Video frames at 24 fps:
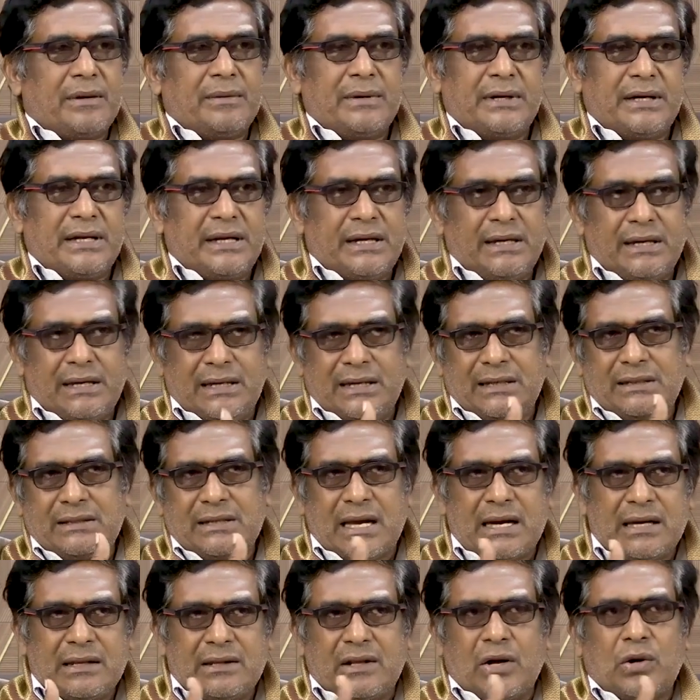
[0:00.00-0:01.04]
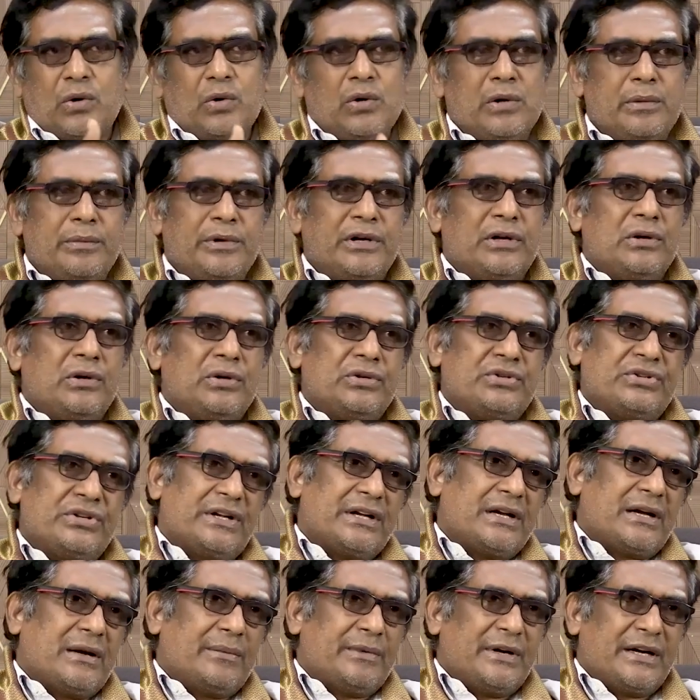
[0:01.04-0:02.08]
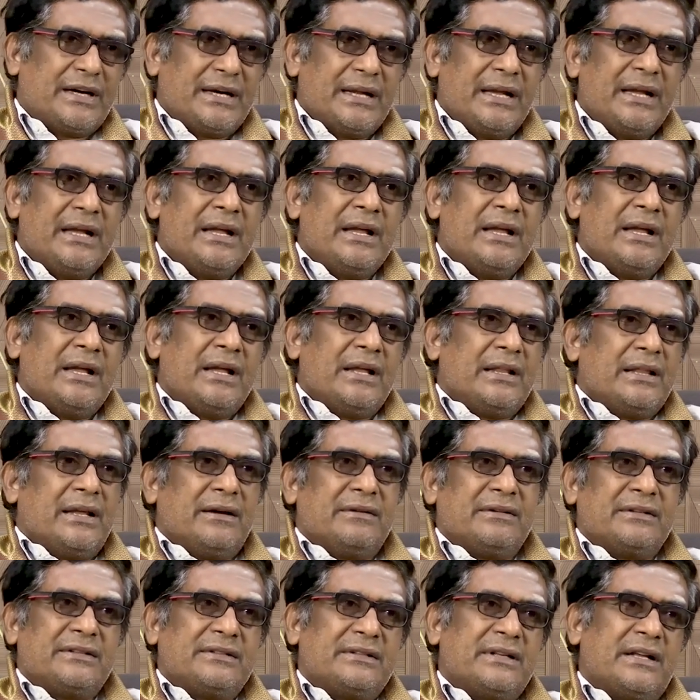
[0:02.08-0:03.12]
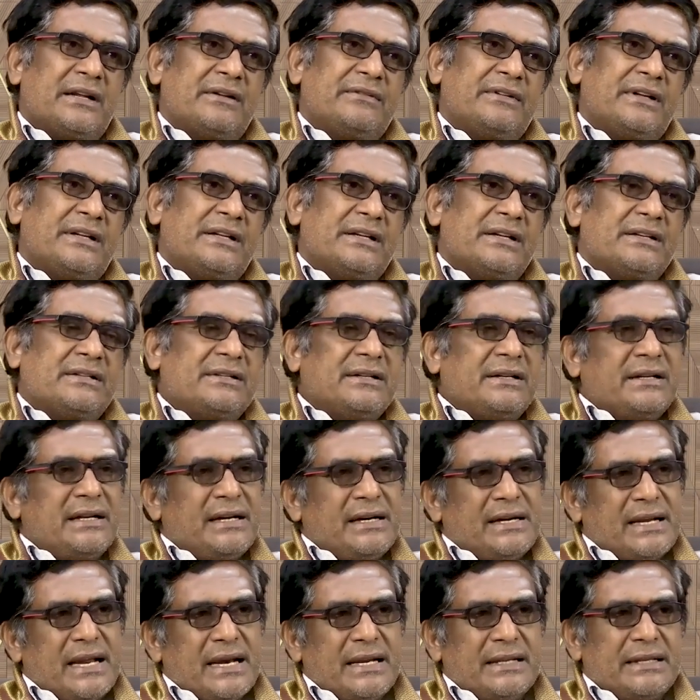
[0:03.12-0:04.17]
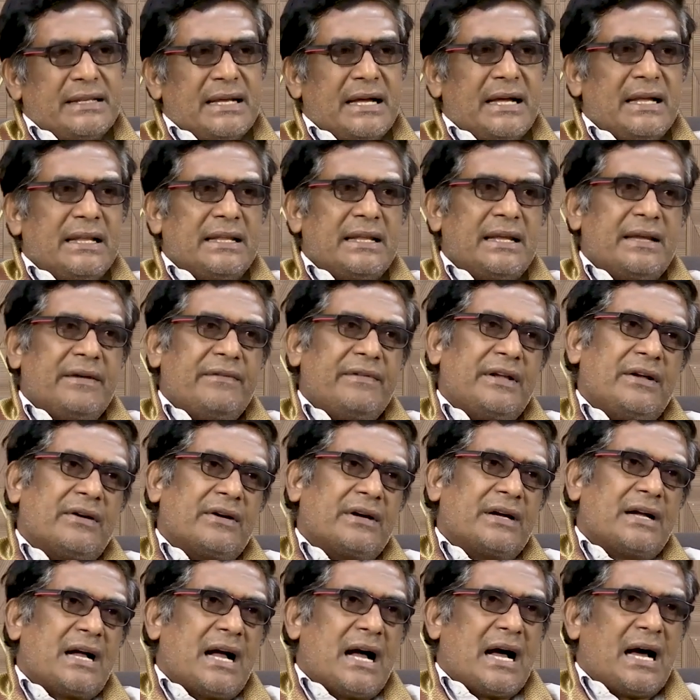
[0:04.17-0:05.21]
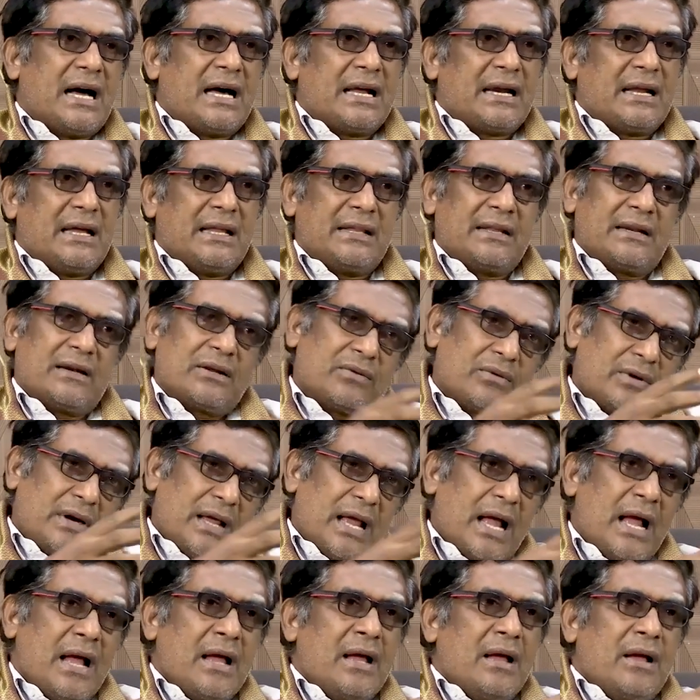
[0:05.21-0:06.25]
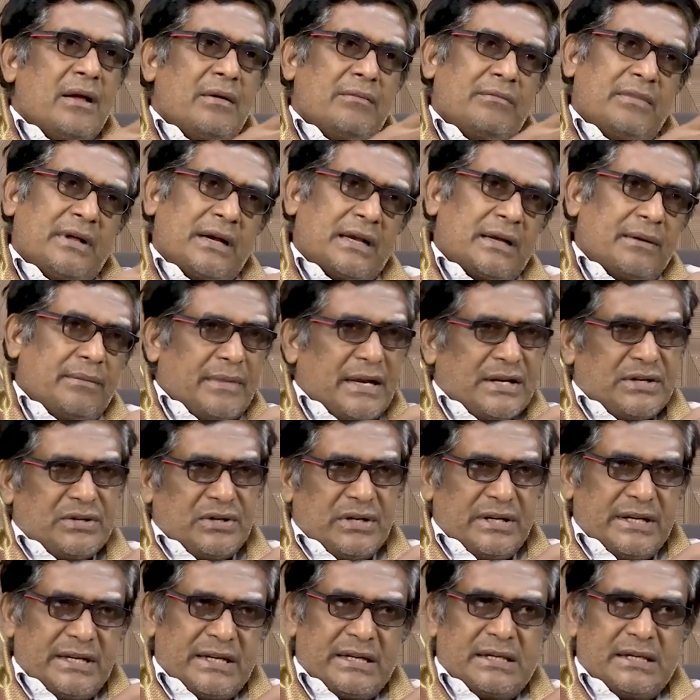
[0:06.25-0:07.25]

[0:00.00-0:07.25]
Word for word: కాబట్టి ఈసారి తగులు మిగులు వచ్చినాయి కాబట్టి దేవస్థానం ఏం చేసిందంటే లలితాదేవి యొక్క ఆరాధన కూడా మనకి మధ్యలో